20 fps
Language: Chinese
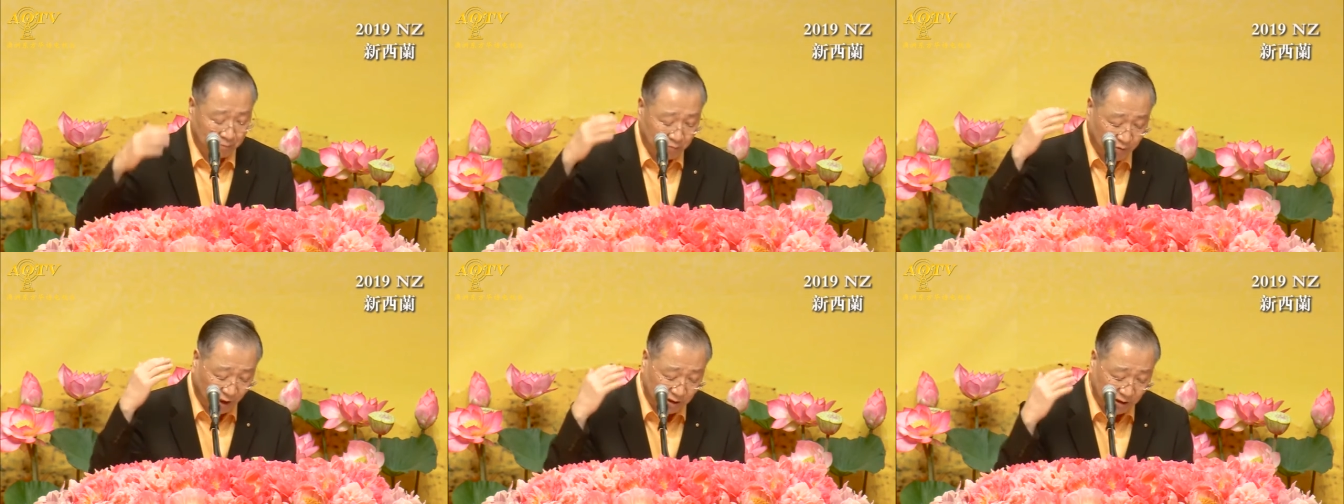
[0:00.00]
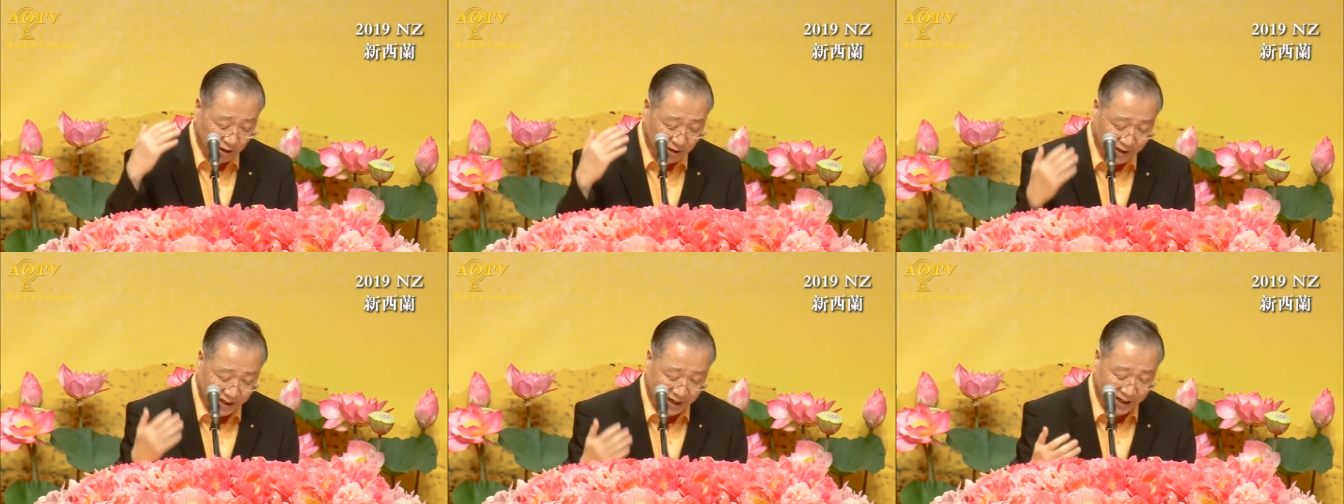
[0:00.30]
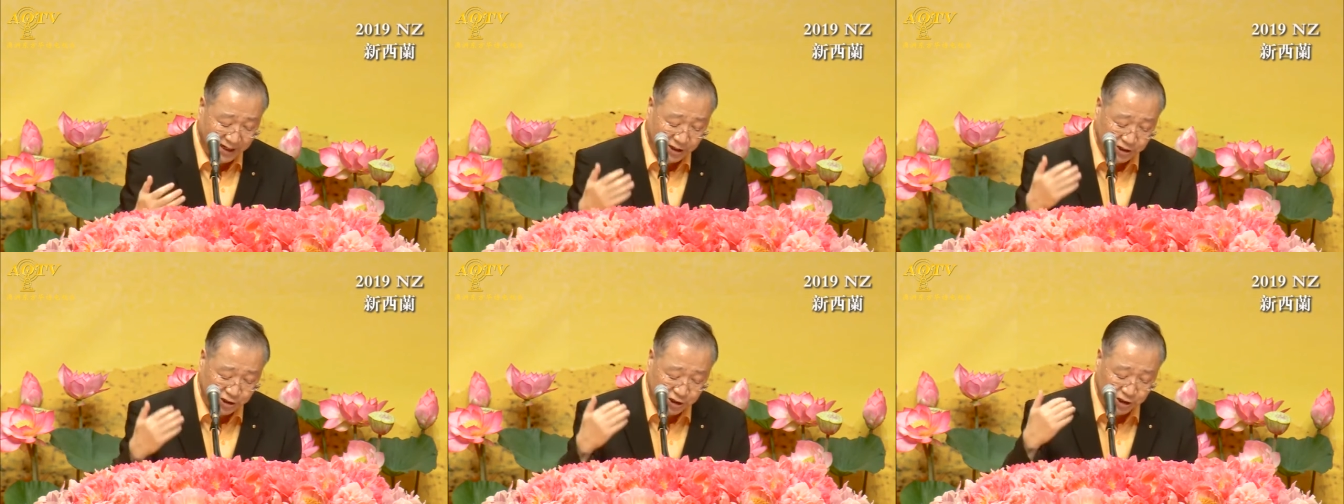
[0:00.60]
他的
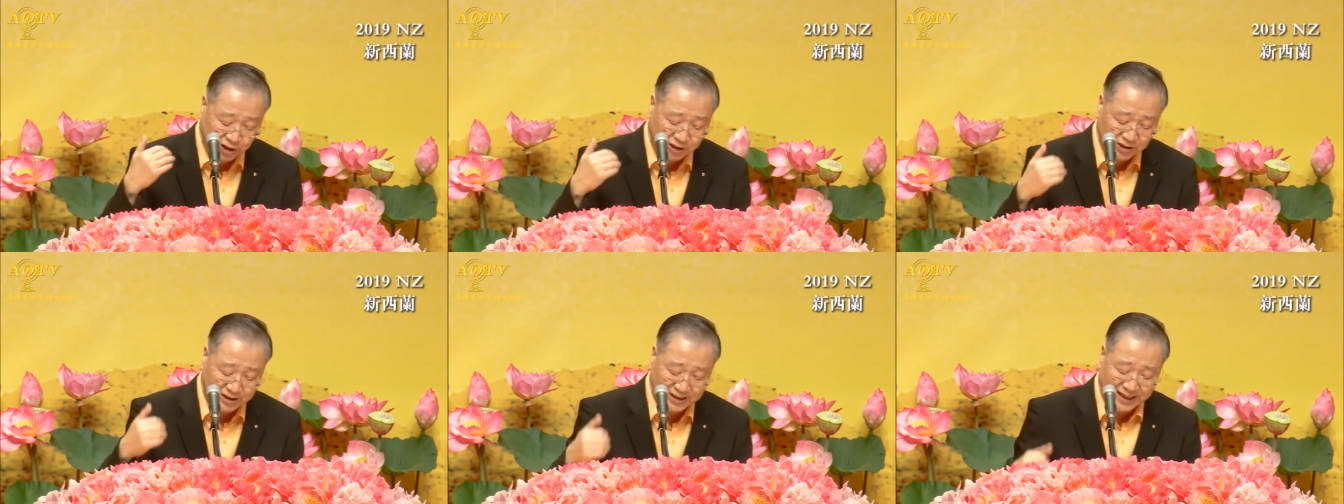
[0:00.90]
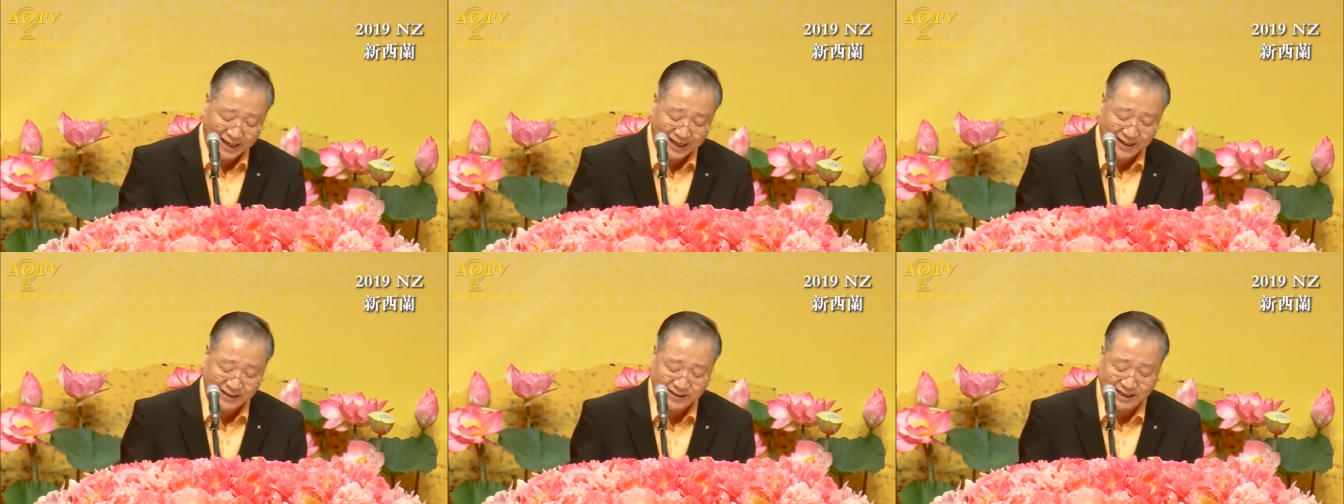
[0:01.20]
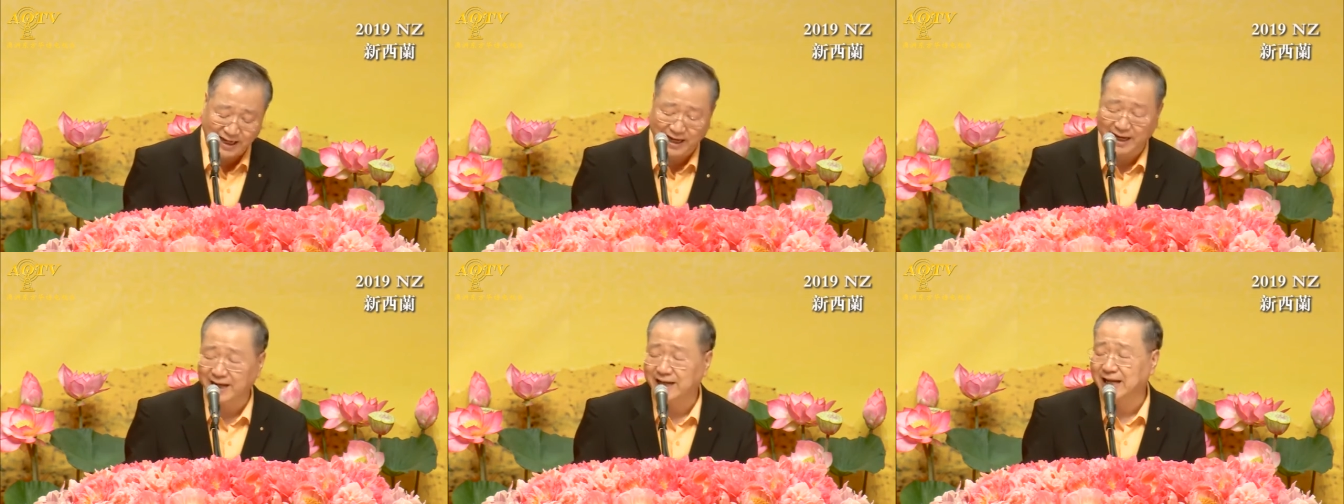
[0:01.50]
内心也
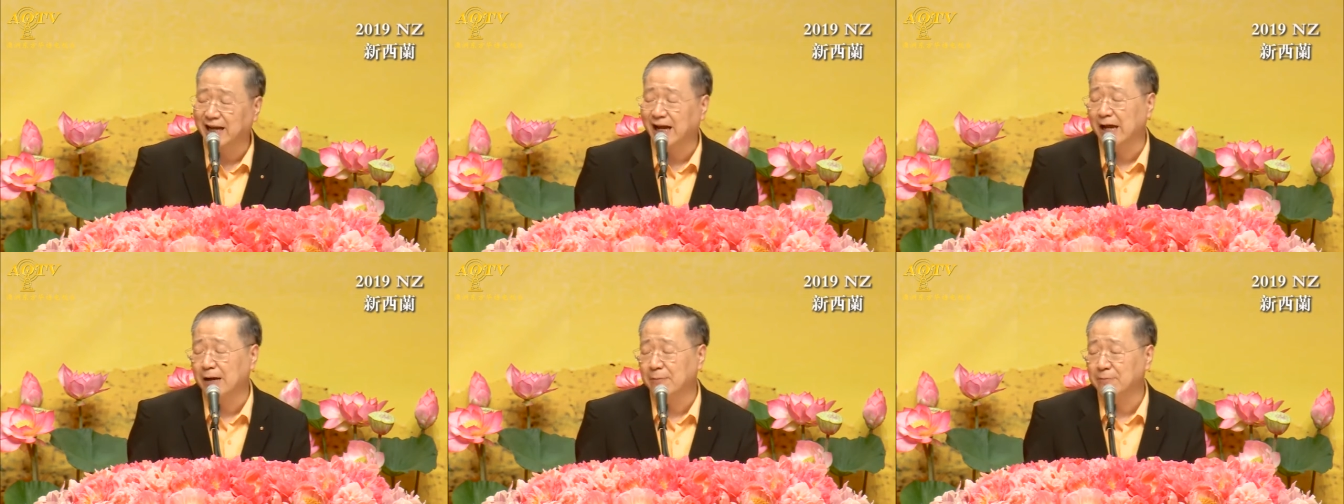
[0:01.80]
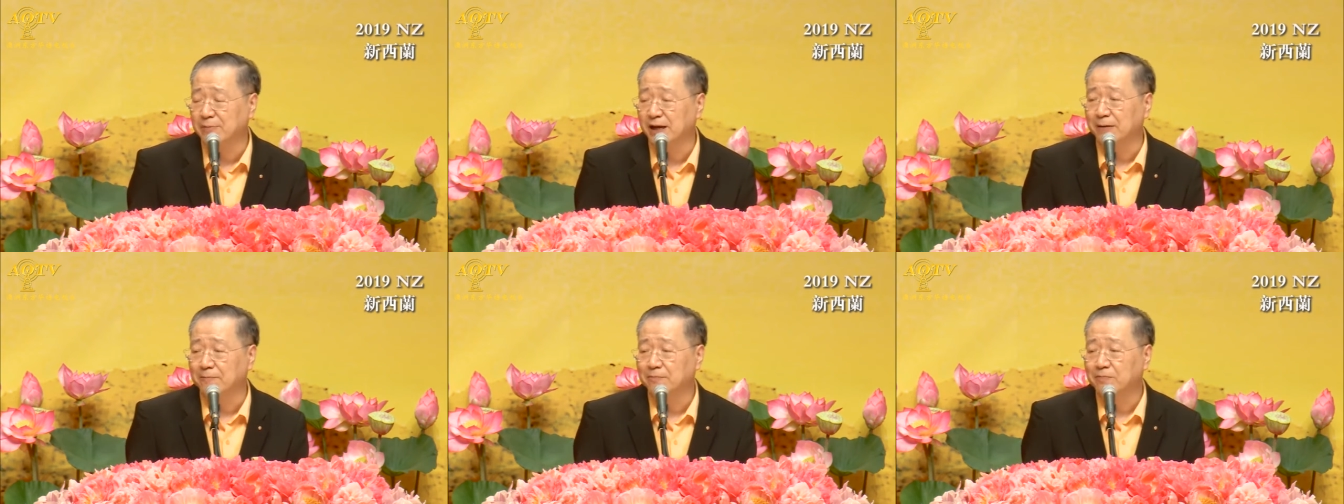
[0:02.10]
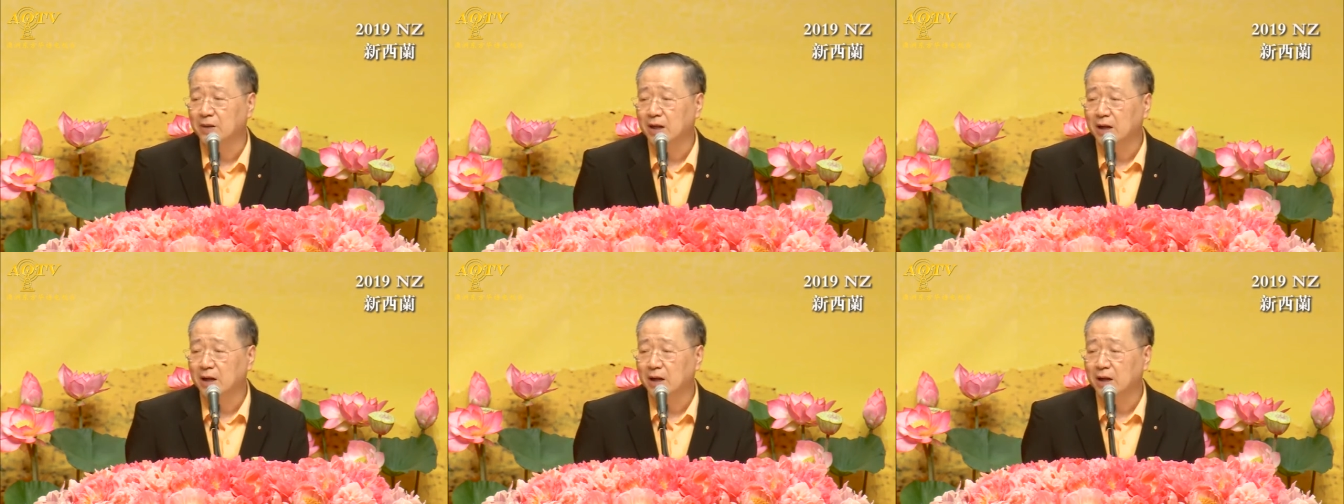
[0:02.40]
在改变。